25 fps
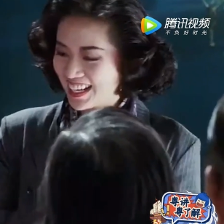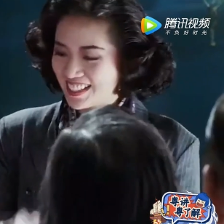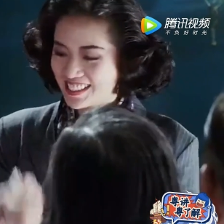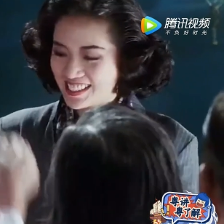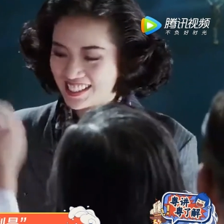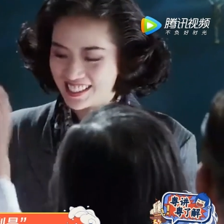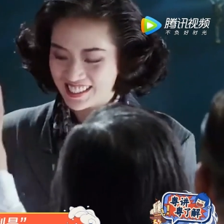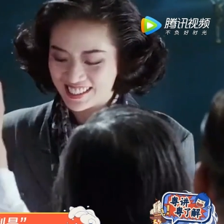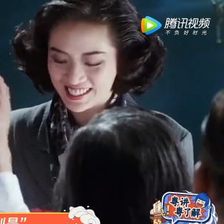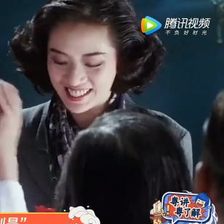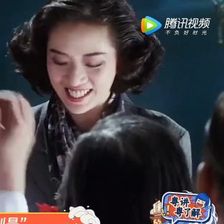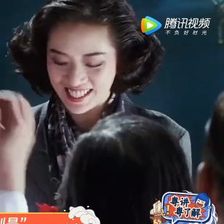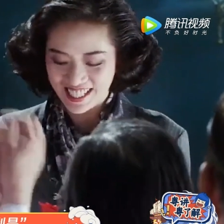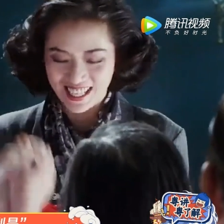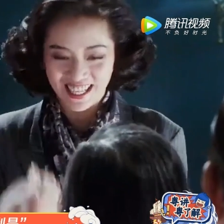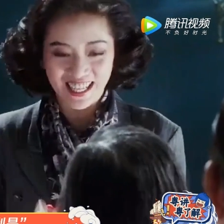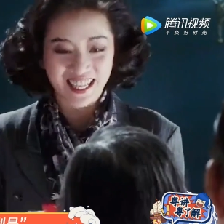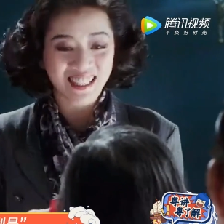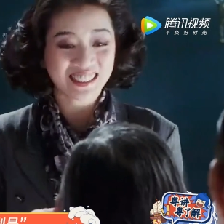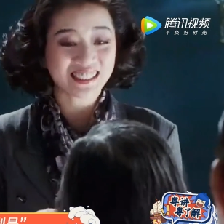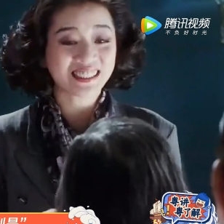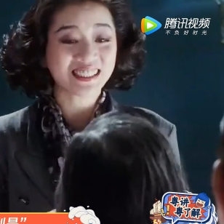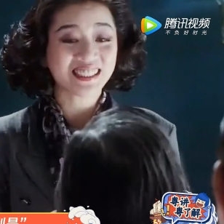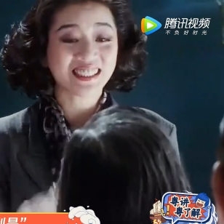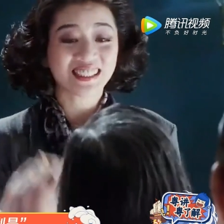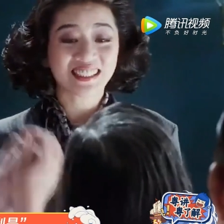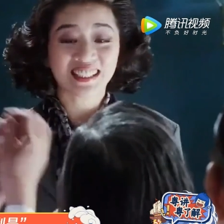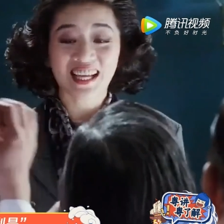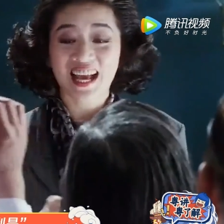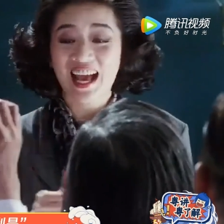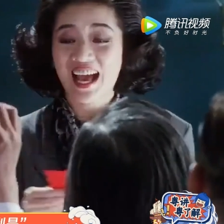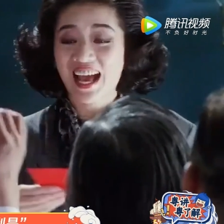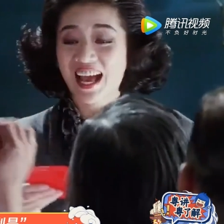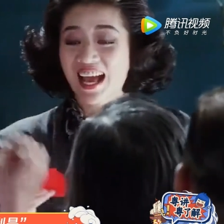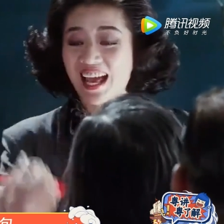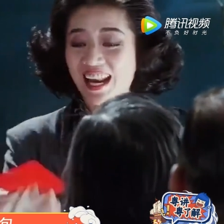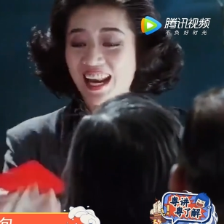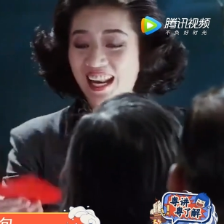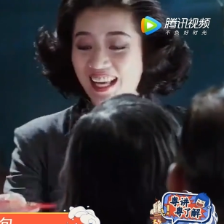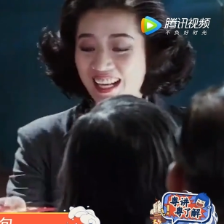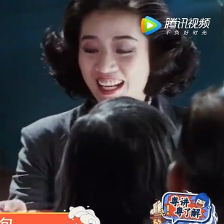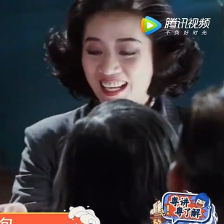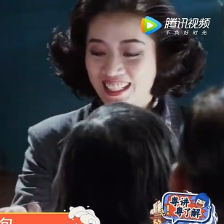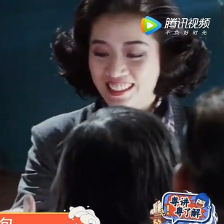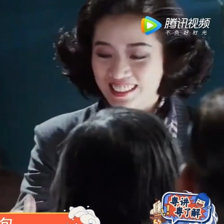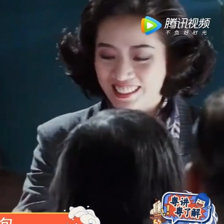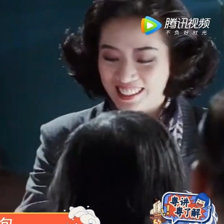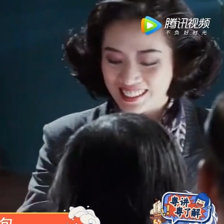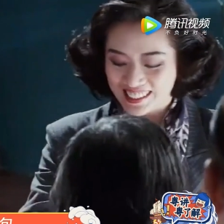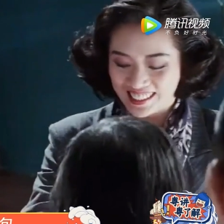如果你收到了利是，也可以
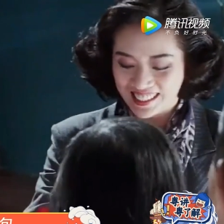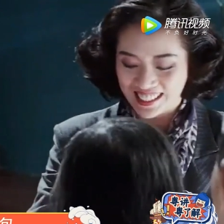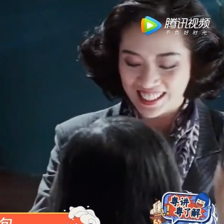回复一